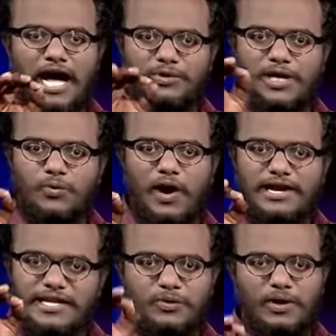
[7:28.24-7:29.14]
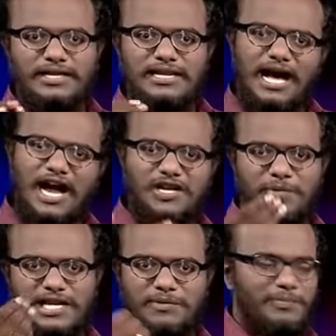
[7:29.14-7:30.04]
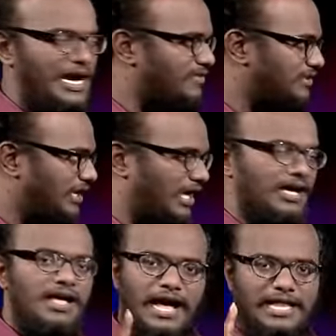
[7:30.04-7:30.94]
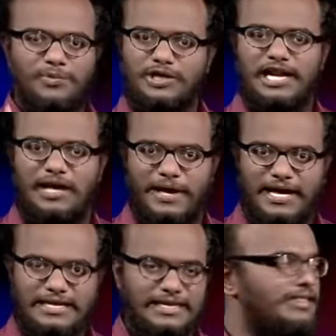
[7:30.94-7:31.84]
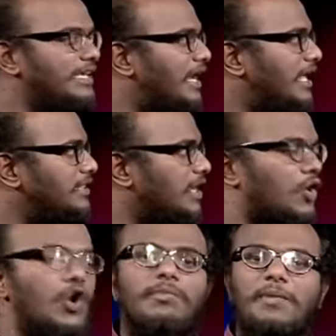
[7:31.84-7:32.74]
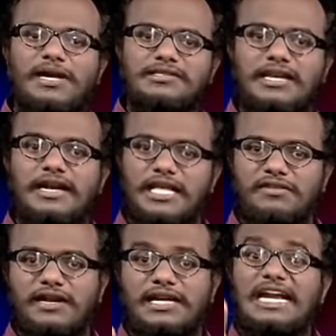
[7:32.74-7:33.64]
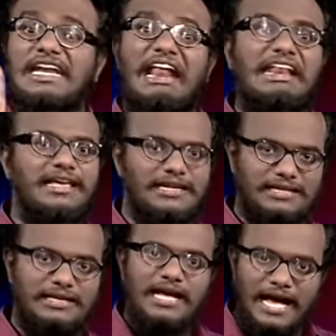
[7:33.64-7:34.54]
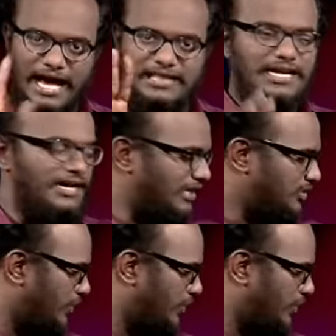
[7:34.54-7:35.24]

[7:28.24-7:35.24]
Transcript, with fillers: அதோட குவாலிட்டியும் குறையுதுன்னா ஆட்டோமேட்டிக் நம்ம மேலே வந்துடலாம் அது மட்டும் இல்லாமல் இந்தியாவில் இந்த ஹோம் அப்ளையன்ஸ் நிறுவனங்கள் நிறைய இருக்குது அதுக்காக தான்